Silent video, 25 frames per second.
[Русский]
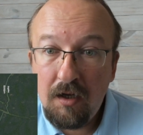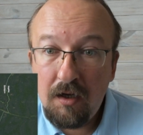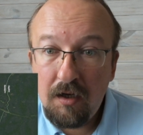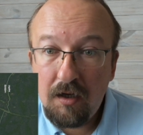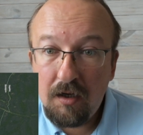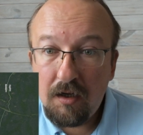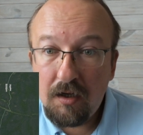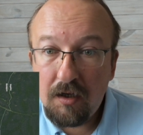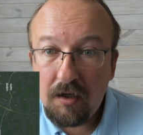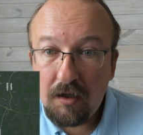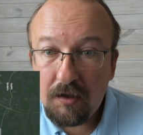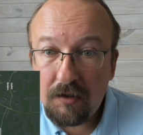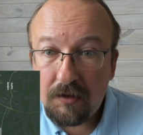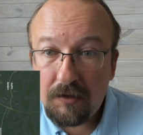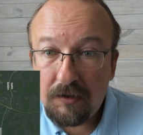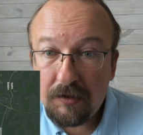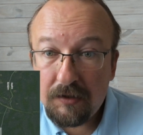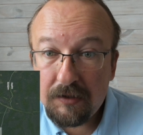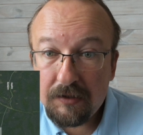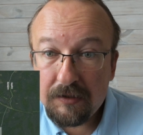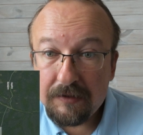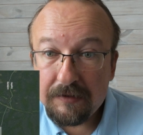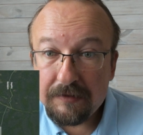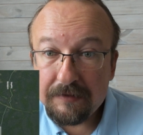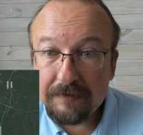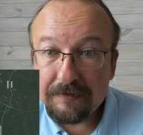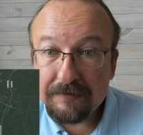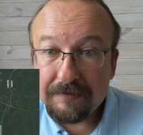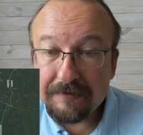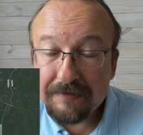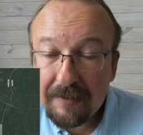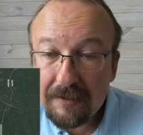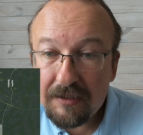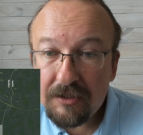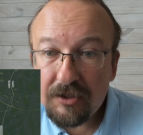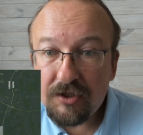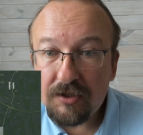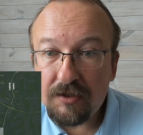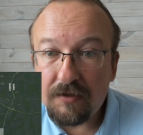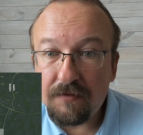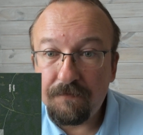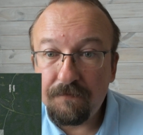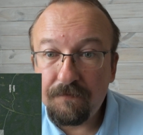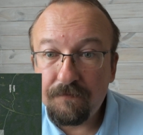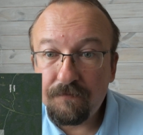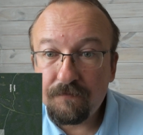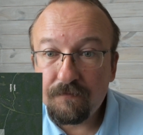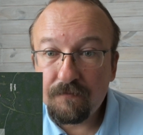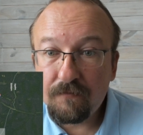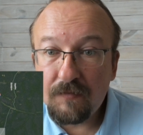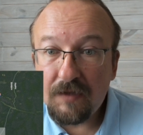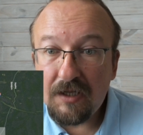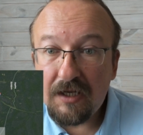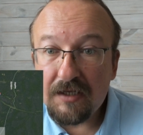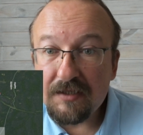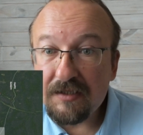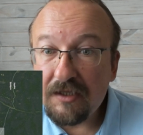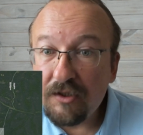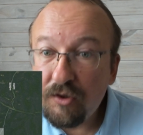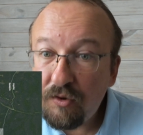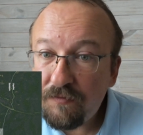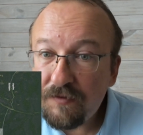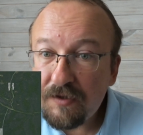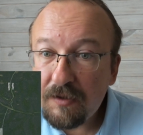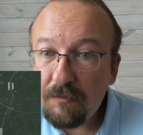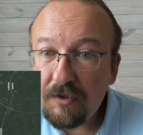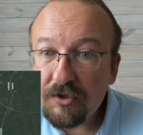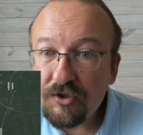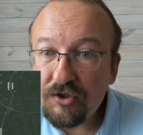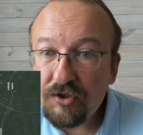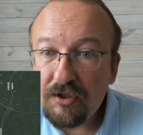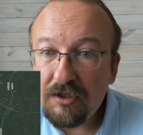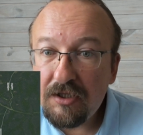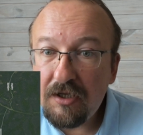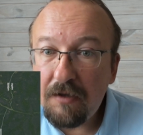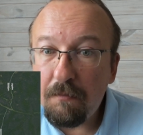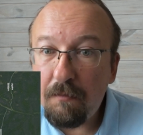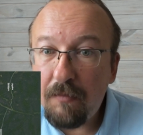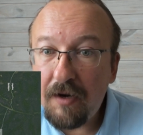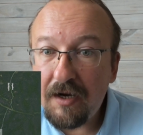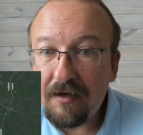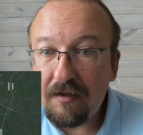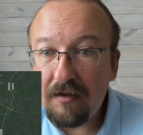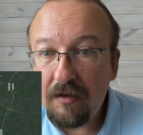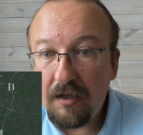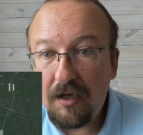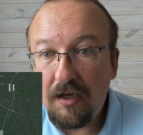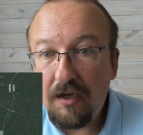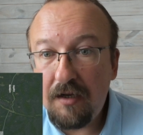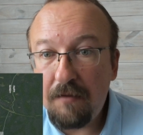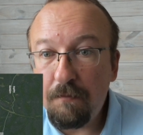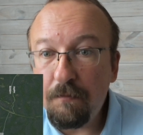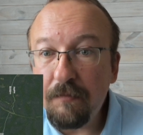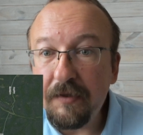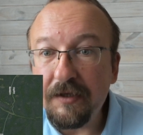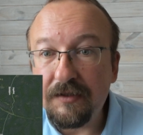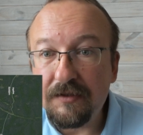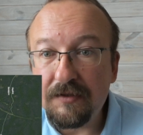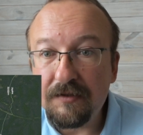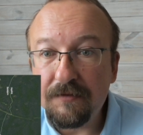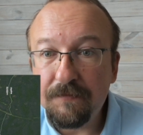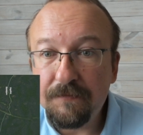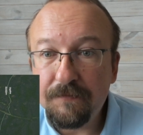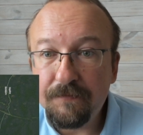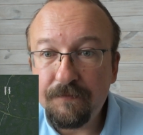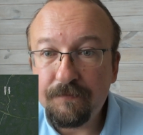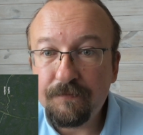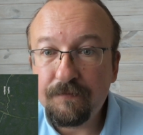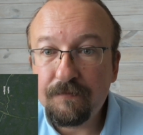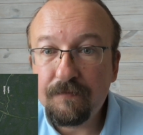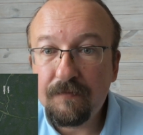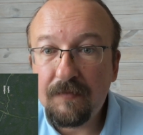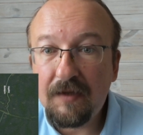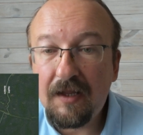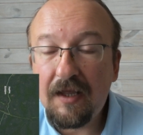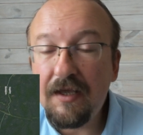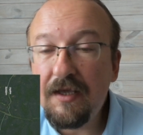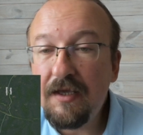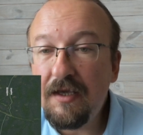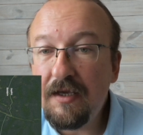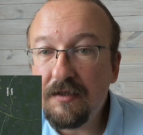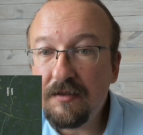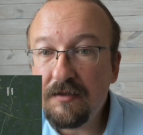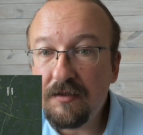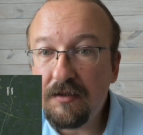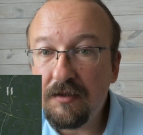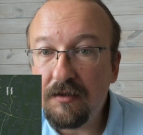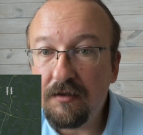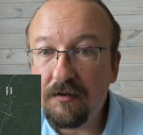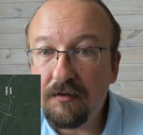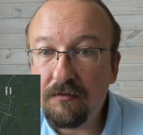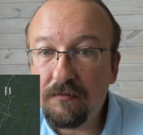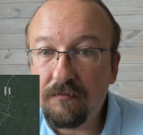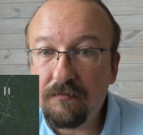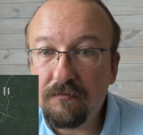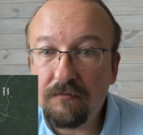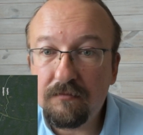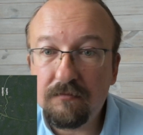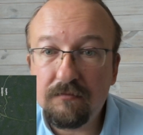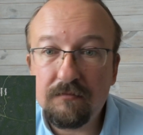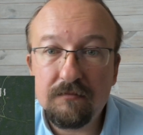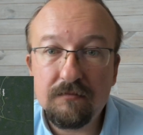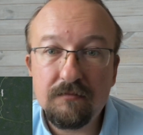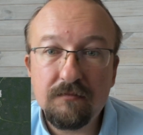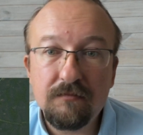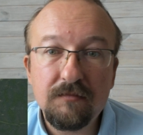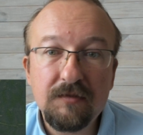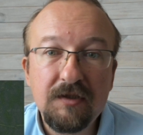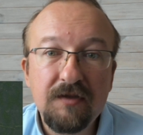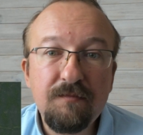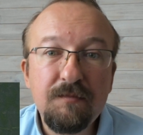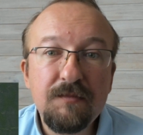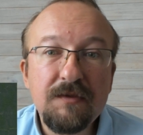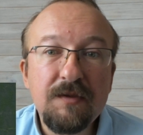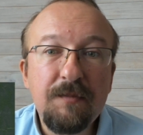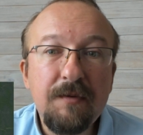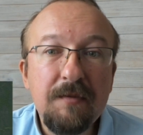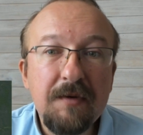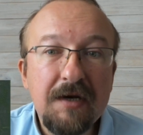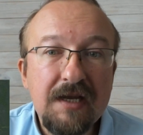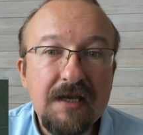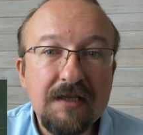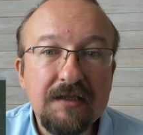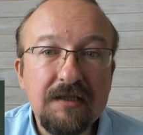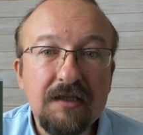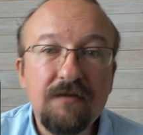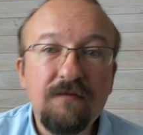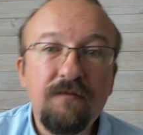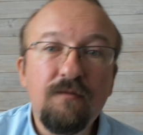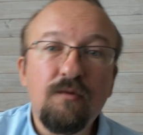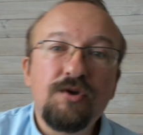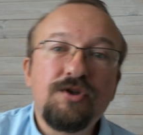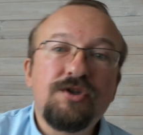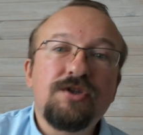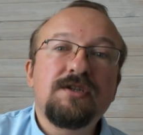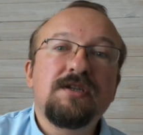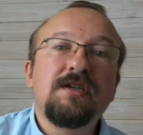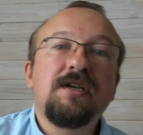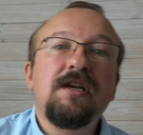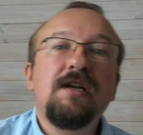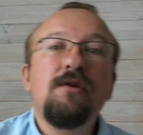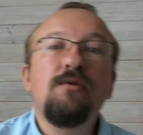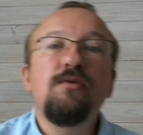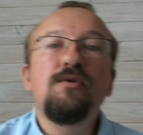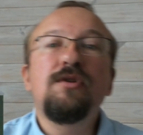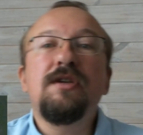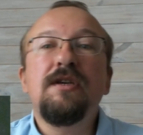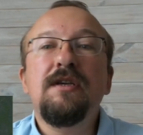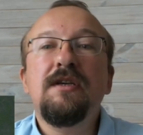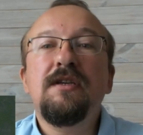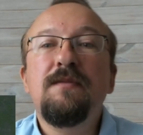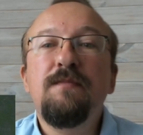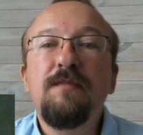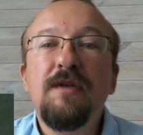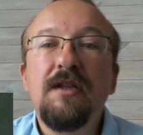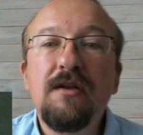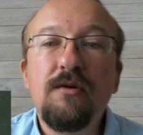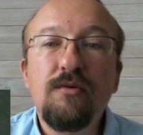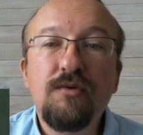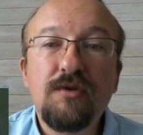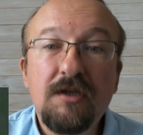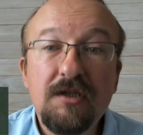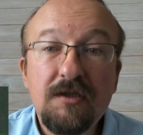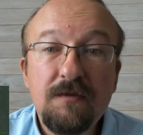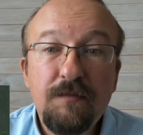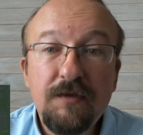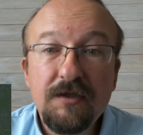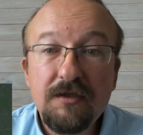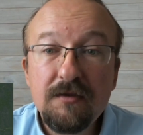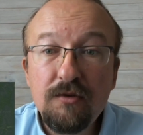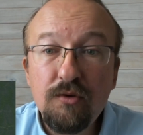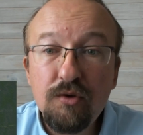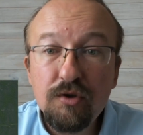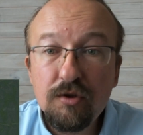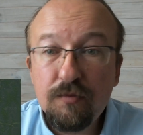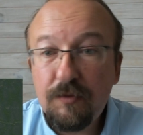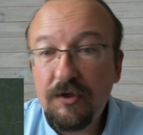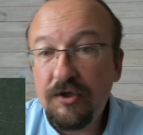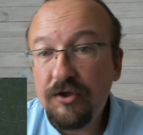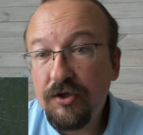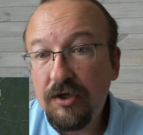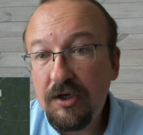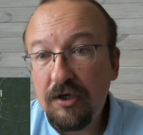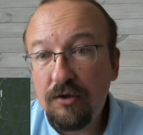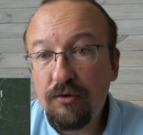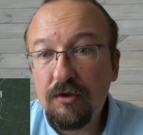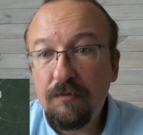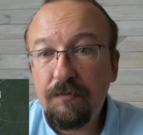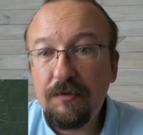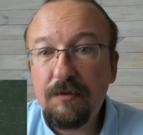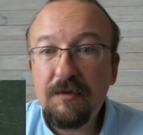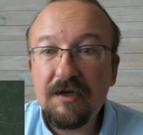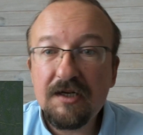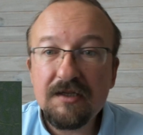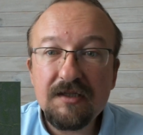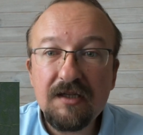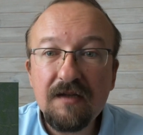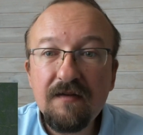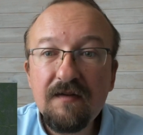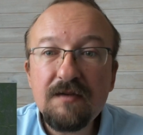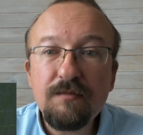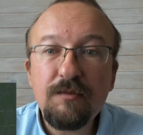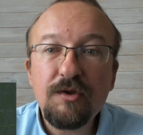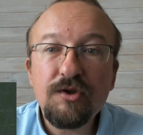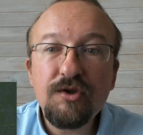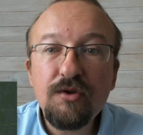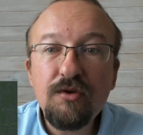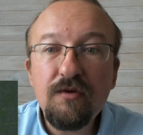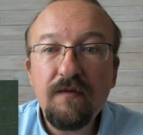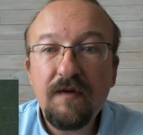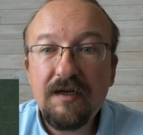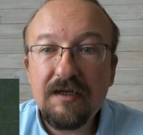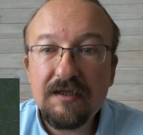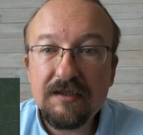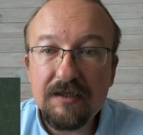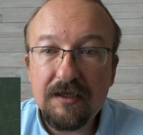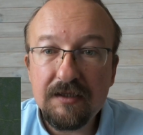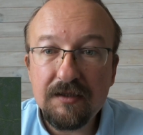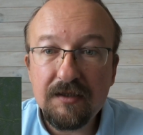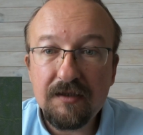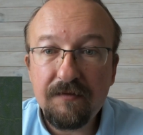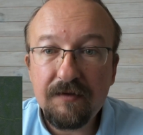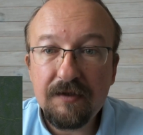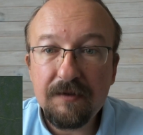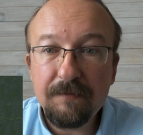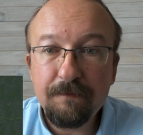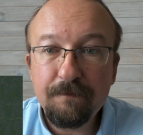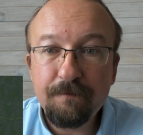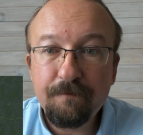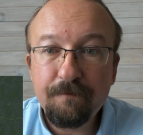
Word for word: А, дальше Остановка машины могла быть. Если, например, какие-то творческие люди из белорусских спецслужб решили, например, остановить машину в Александровке.